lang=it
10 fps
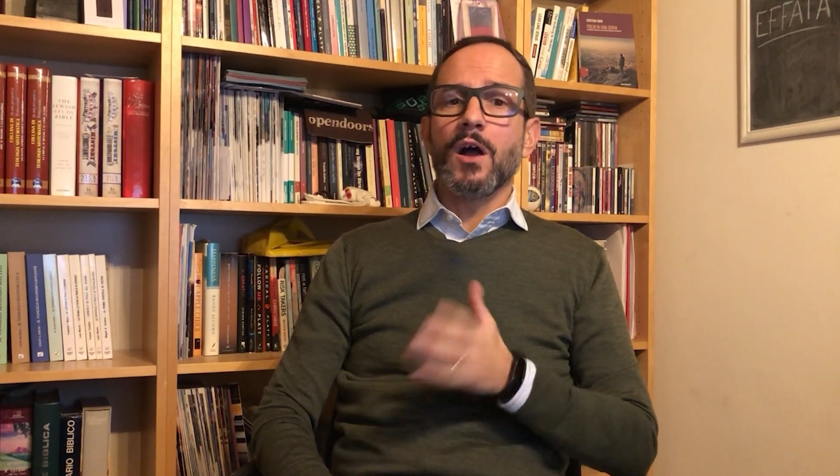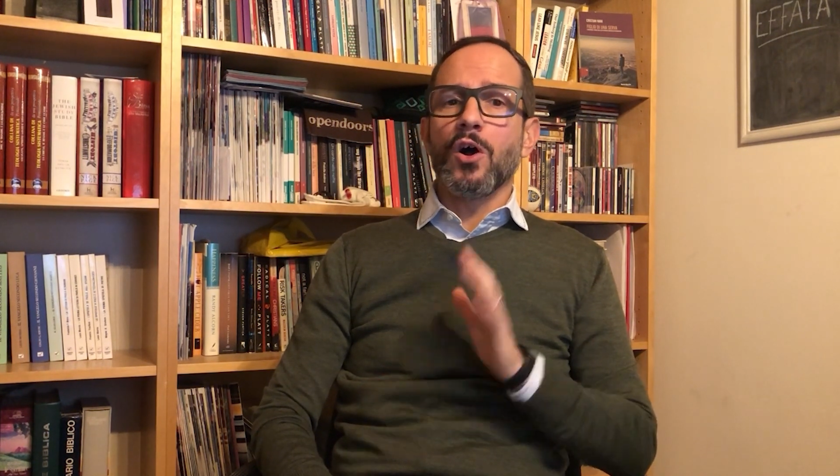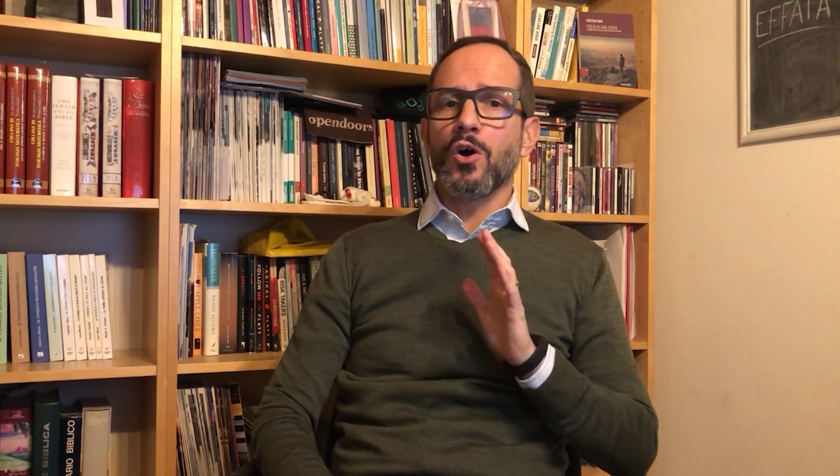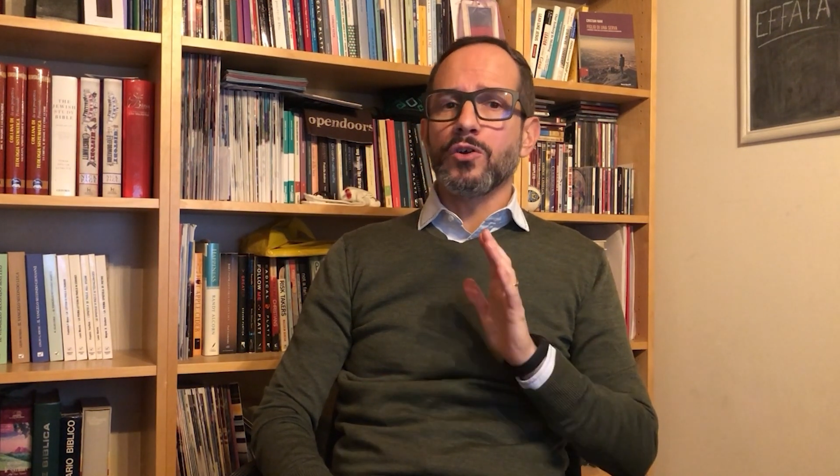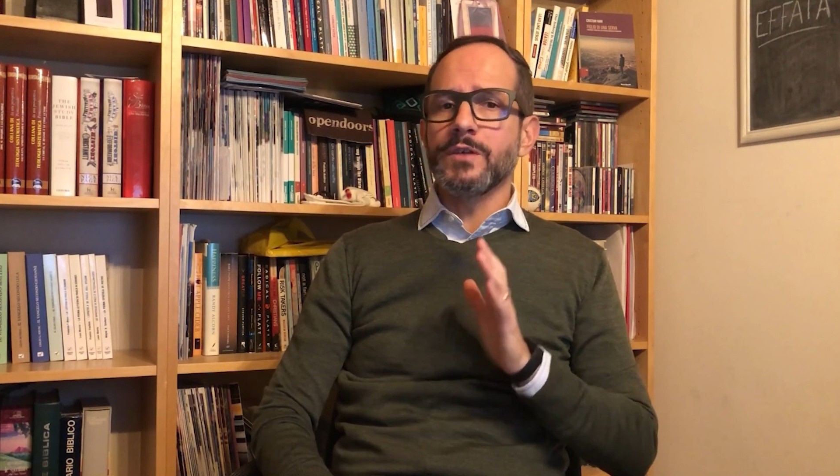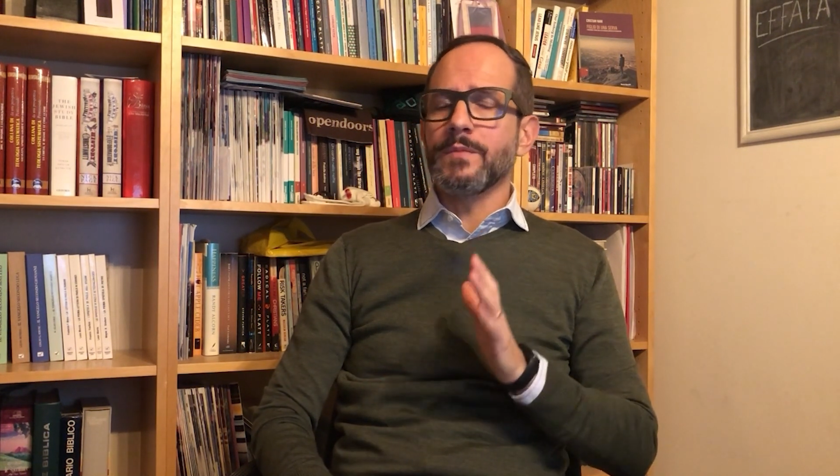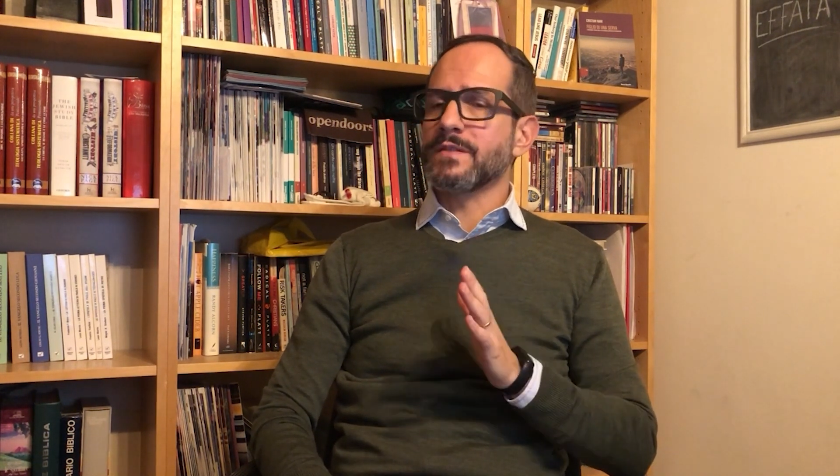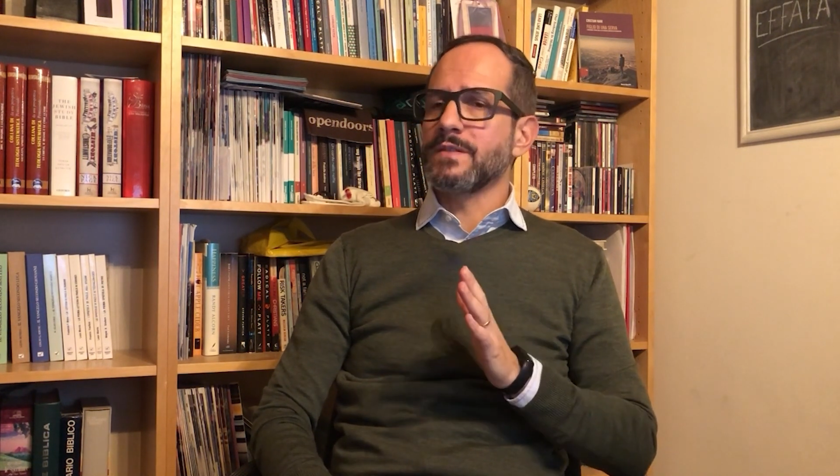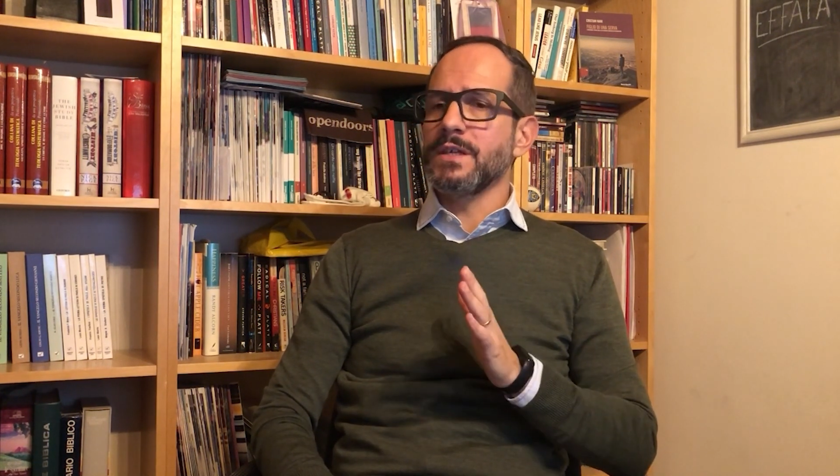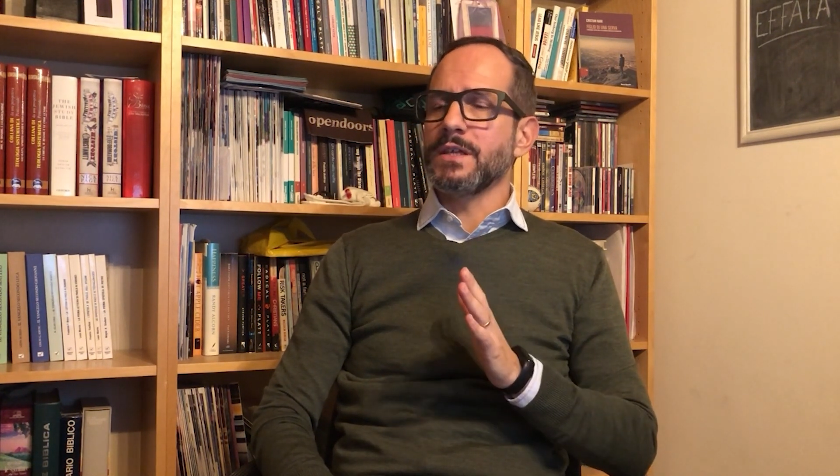ogni
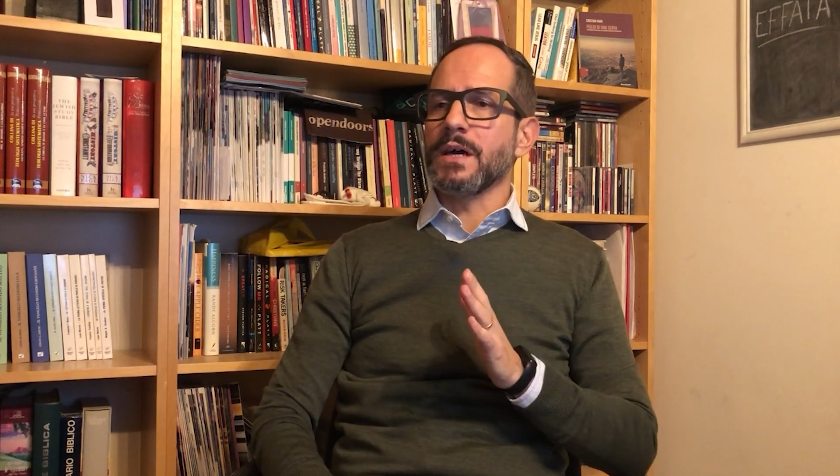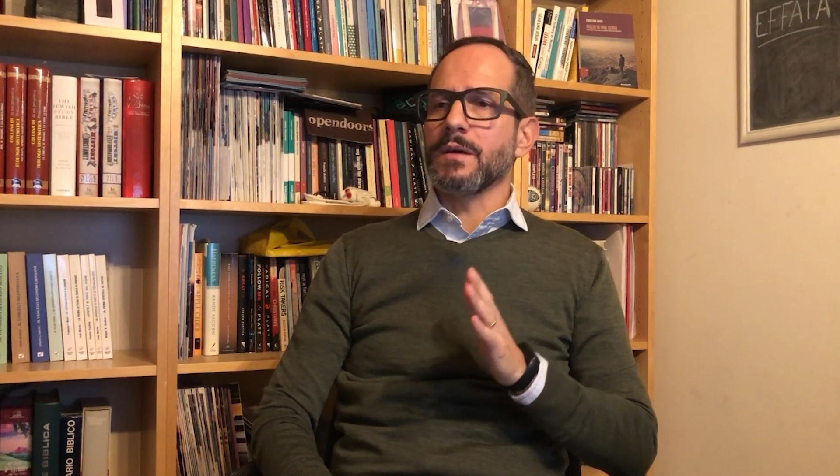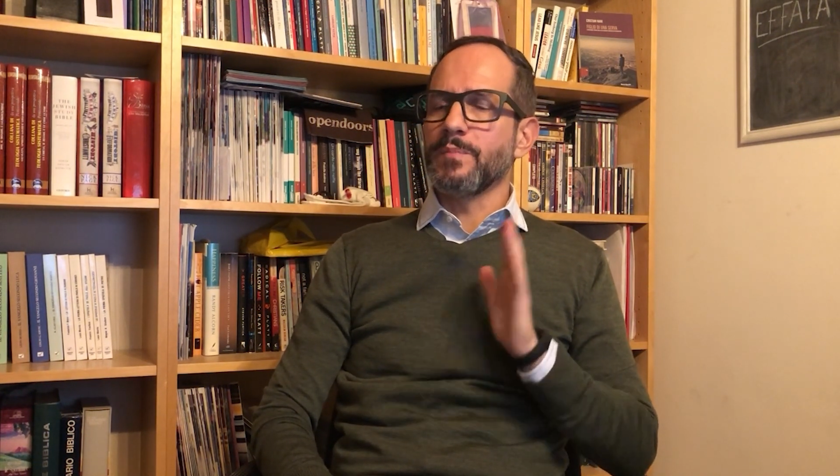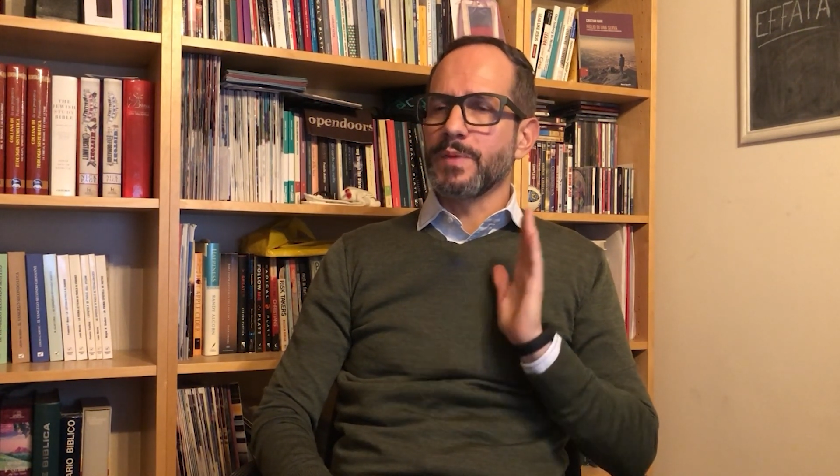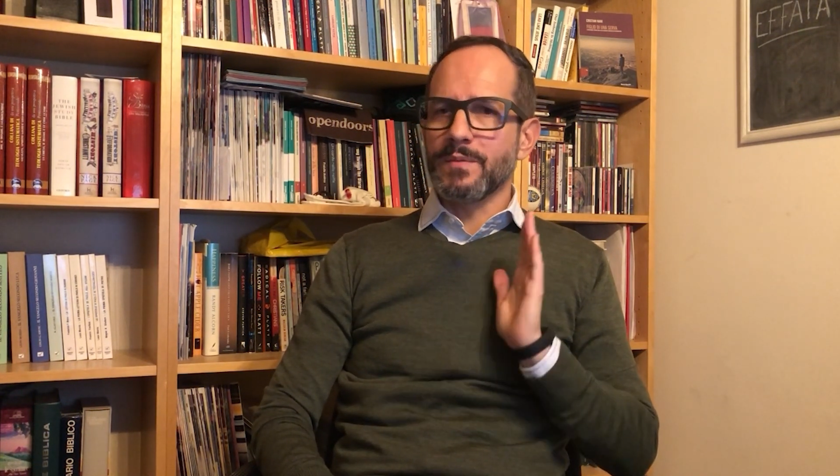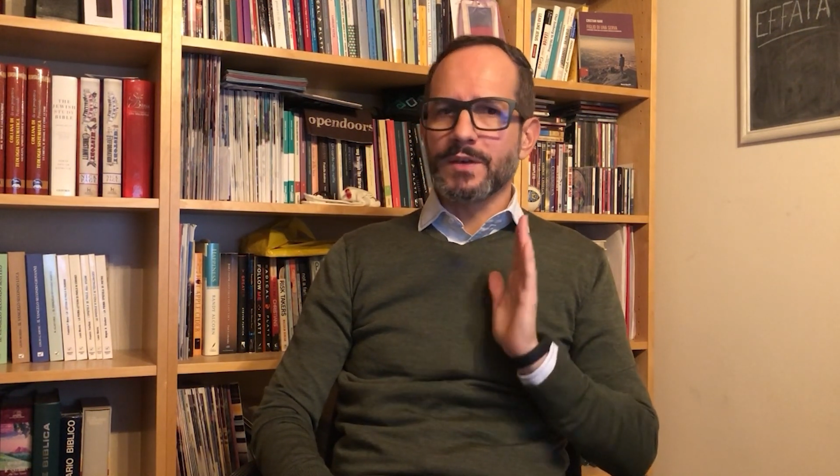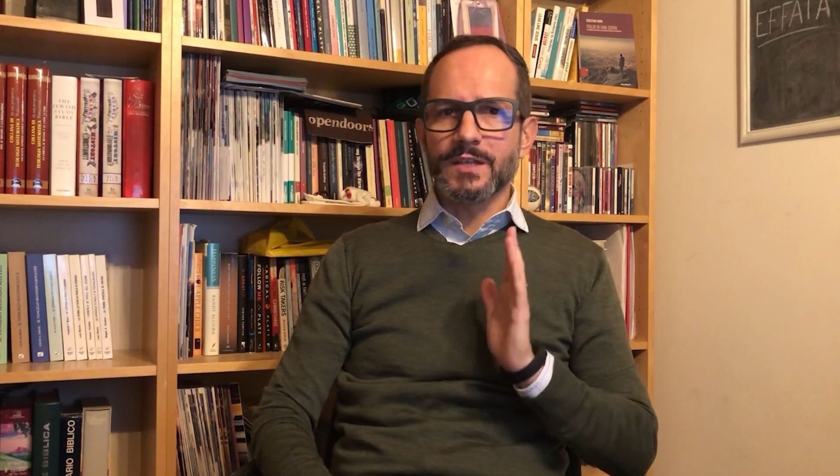mattina prima di